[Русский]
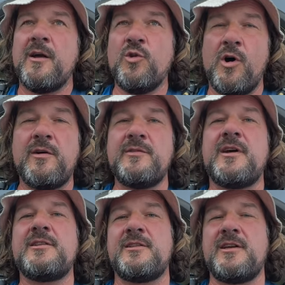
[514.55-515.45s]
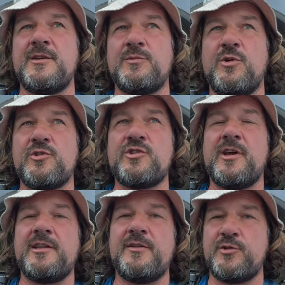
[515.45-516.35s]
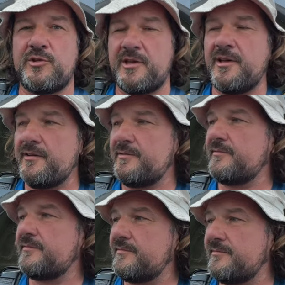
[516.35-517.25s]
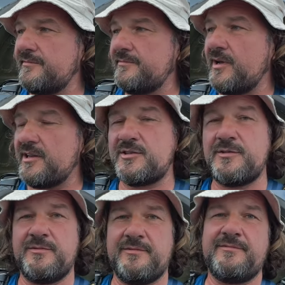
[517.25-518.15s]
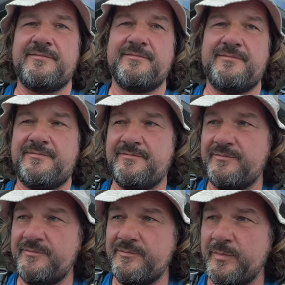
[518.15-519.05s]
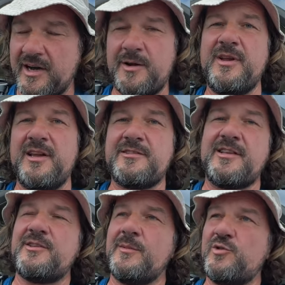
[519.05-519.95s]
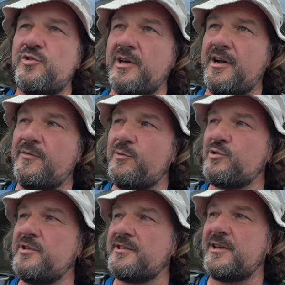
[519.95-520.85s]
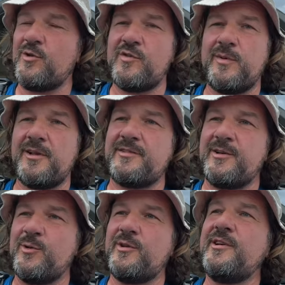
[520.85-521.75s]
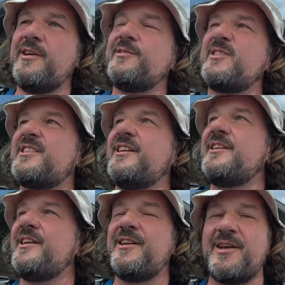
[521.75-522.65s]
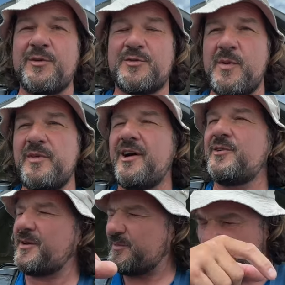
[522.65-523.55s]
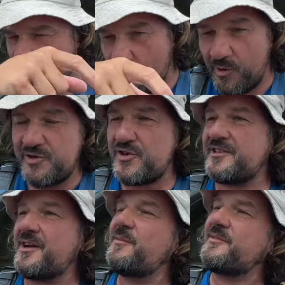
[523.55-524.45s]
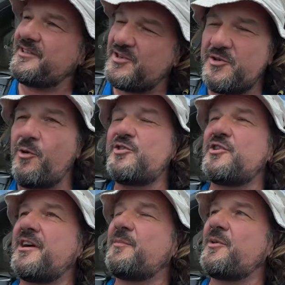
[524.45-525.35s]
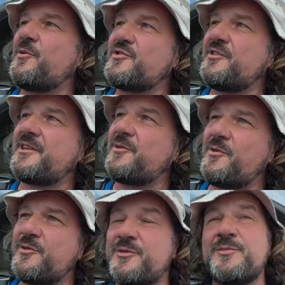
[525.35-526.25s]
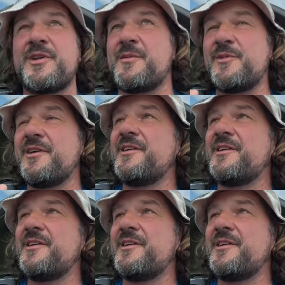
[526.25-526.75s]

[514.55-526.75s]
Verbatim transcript: Но надо дать им должное, они все-таки нас покормили, кстати, там очень такая вкусная столовая была, такой ностальгии, я ее вспоминал, там сырочек, там чаечек, как положено, такой вот прям...